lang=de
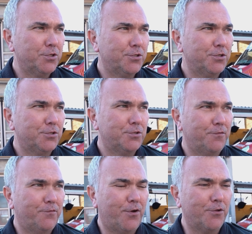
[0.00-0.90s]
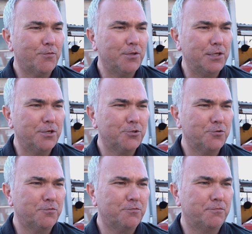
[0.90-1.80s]
es jetzt als Verantwortlicher
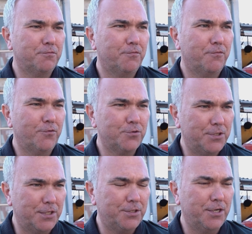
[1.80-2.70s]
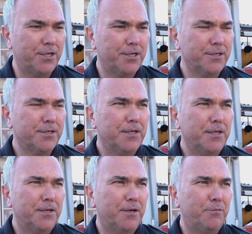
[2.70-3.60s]
schon fast sechs Jahre.
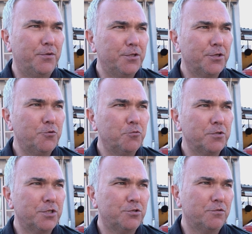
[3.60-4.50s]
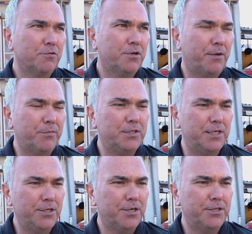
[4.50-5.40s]
Äh, bin in der Jugend jetzt schon knappe
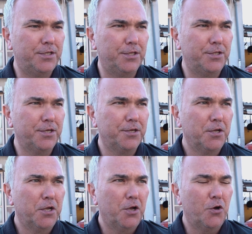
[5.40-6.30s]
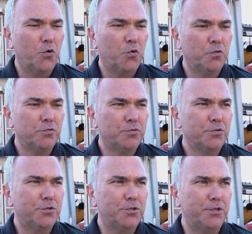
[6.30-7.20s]
zehn Jahre tätig
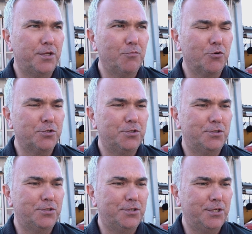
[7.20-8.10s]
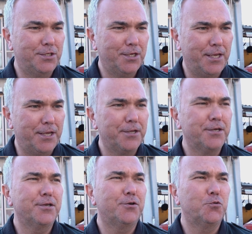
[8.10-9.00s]
und ich mag es sehr, sehr
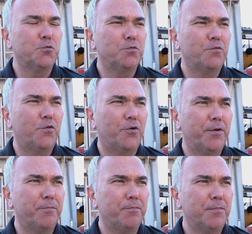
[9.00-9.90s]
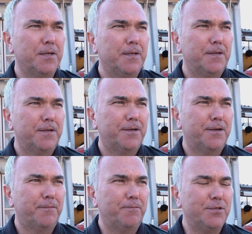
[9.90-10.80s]
gerne und vor allem,
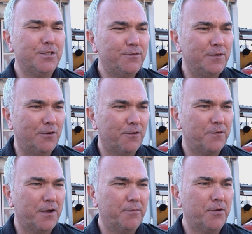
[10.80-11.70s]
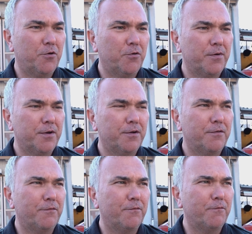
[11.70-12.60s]
ähm, es ist viel Aufgabe,
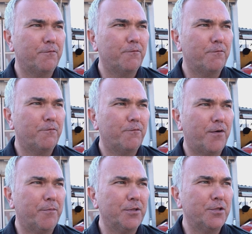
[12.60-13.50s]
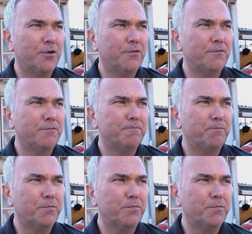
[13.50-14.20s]
aber wenn man dann